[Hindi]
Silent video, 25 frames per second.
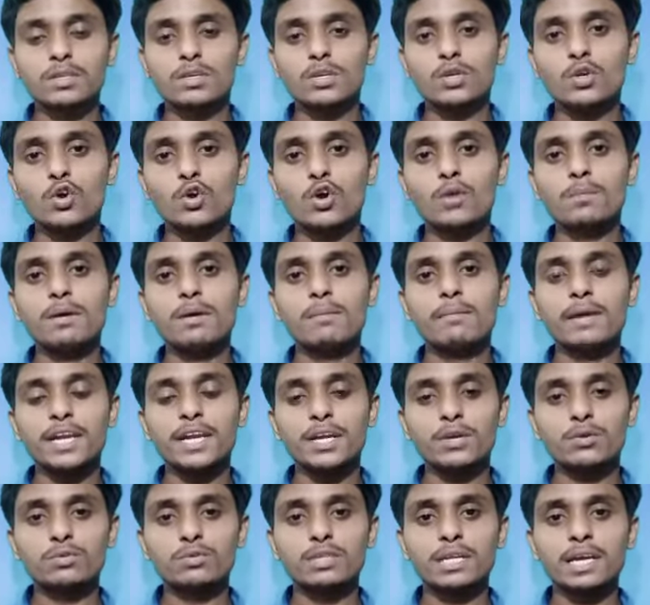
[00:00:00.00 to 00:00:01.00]

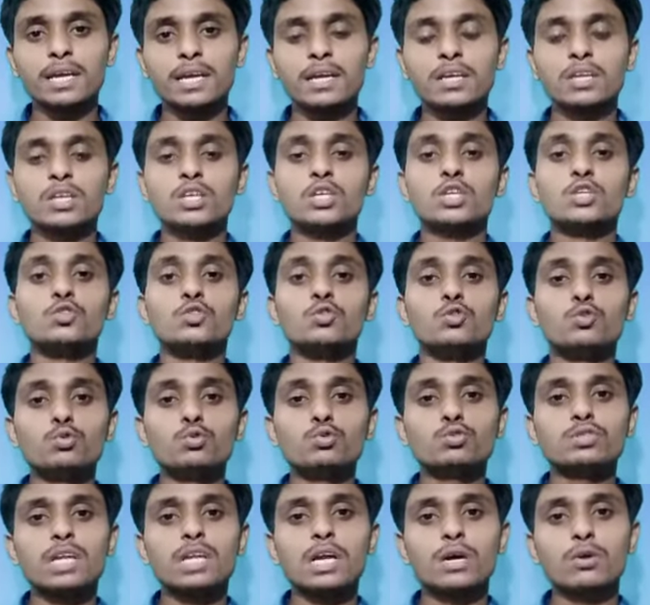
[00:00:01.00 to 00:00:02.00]
डोपामाइन होता है
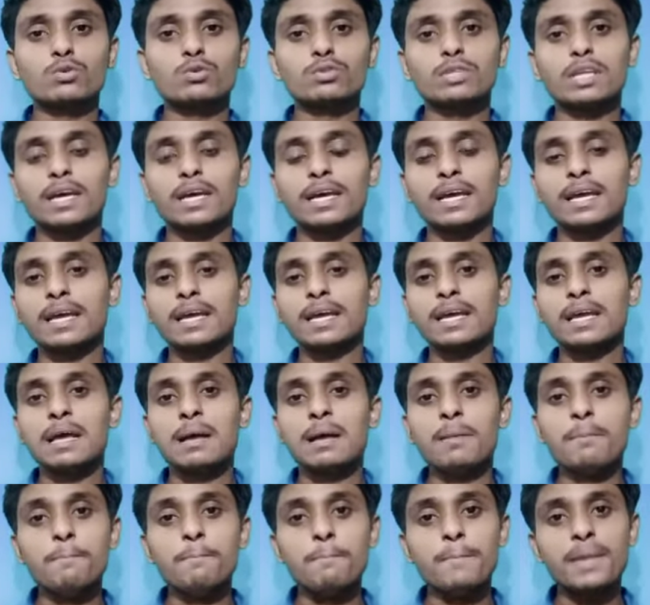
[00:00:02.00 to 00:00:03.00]
दूसरा होता है
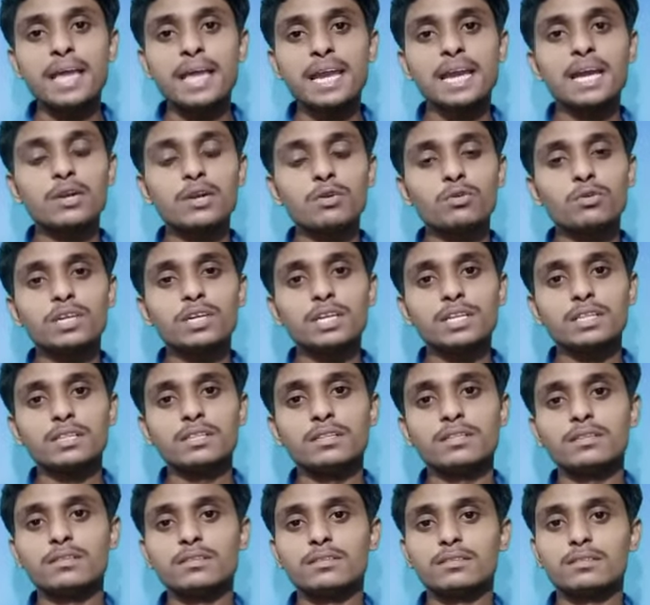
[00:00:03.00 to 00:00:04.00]
मेलाटोनिन
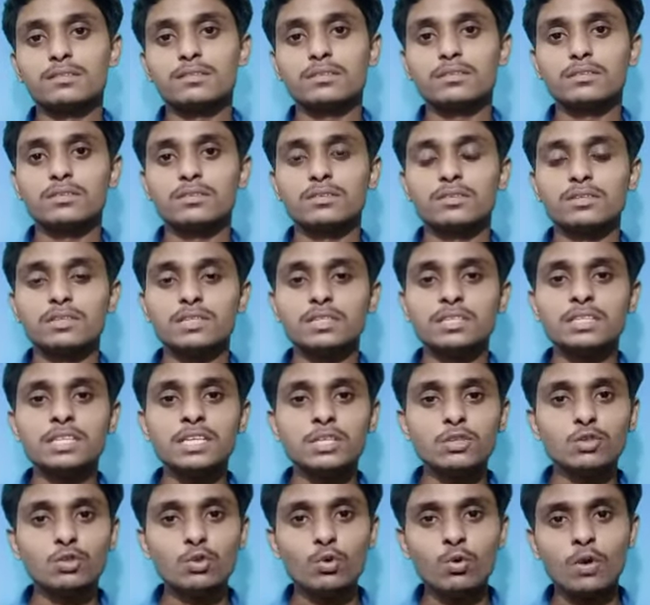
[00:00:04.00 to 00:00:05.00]
ये
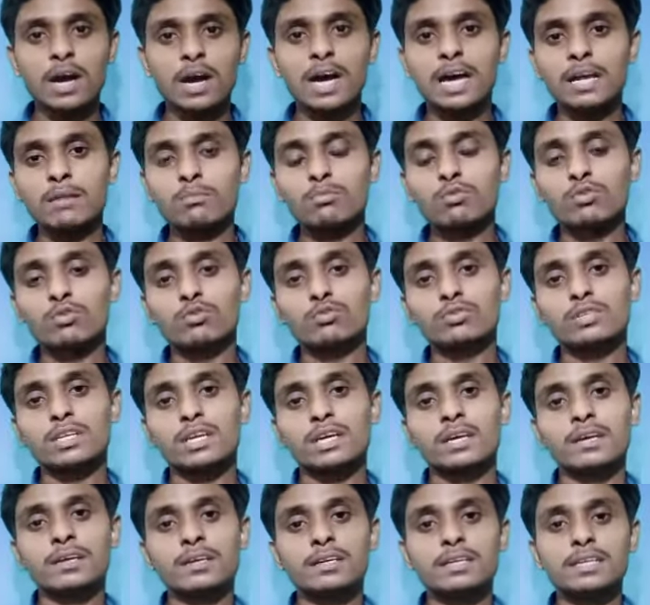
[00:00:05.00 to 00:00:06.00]
दो हार्मोन होते
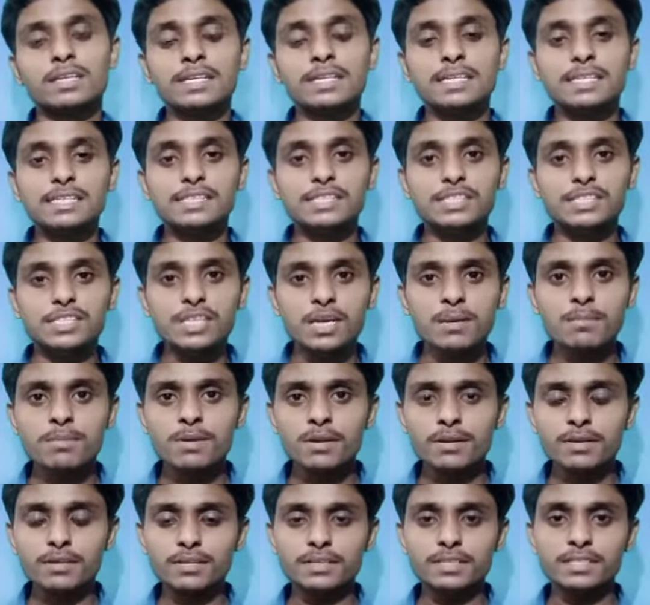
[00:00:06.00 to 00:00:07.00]
हैं जब
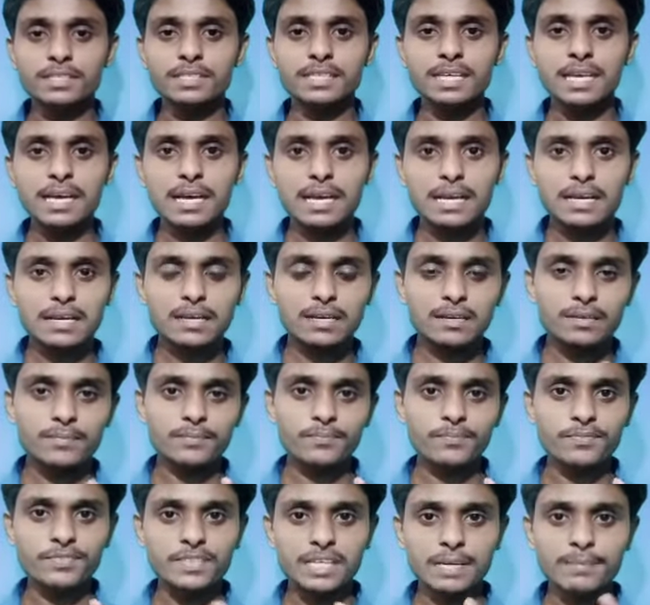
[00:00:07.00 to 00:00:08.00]
ये
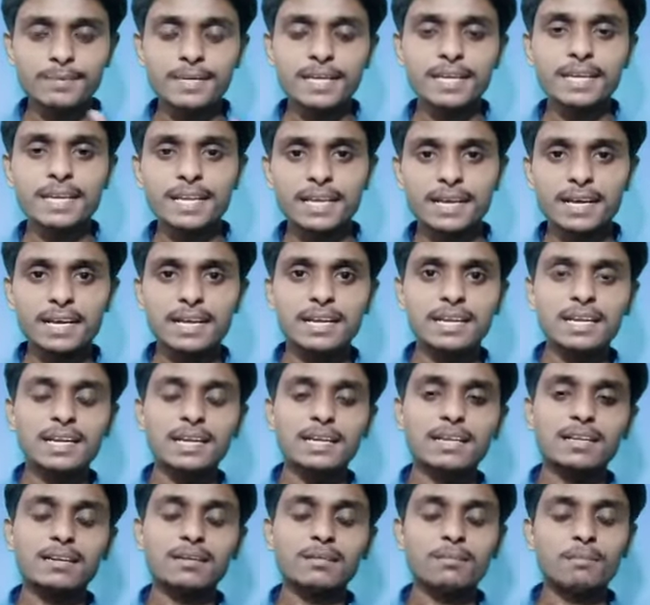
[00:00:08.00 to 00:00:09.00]
जब ये निकलने
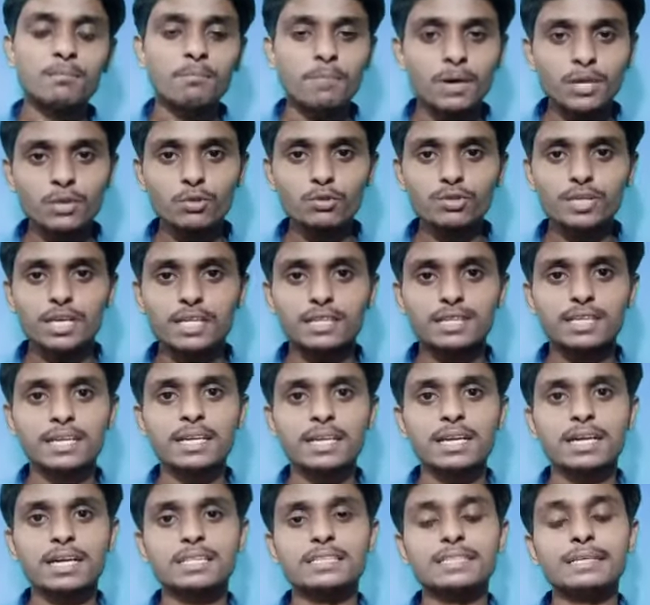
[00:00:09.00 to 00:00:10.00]
बंद हो जाते हैं
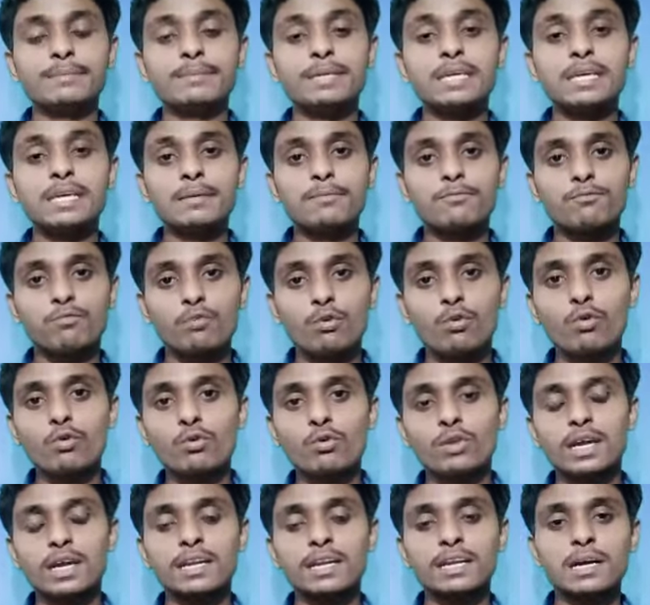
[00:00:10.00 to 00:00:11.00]
ना जब ये फ्लो
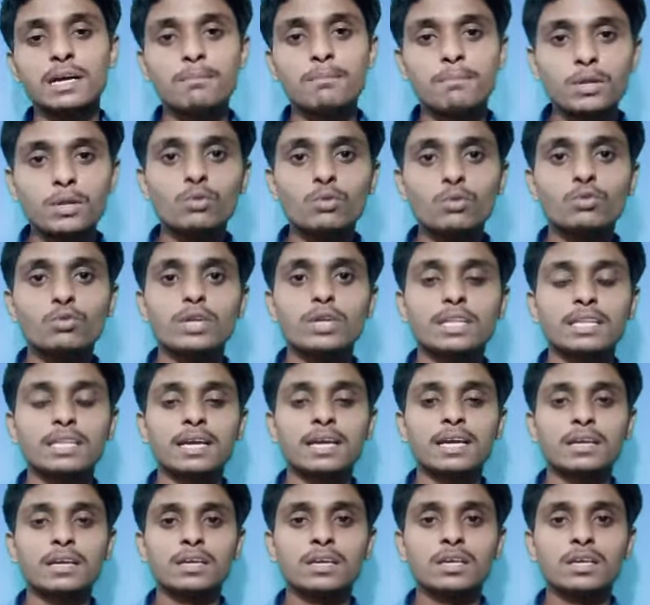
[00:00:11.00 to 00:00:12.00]
होना इनका बंद हो जाता है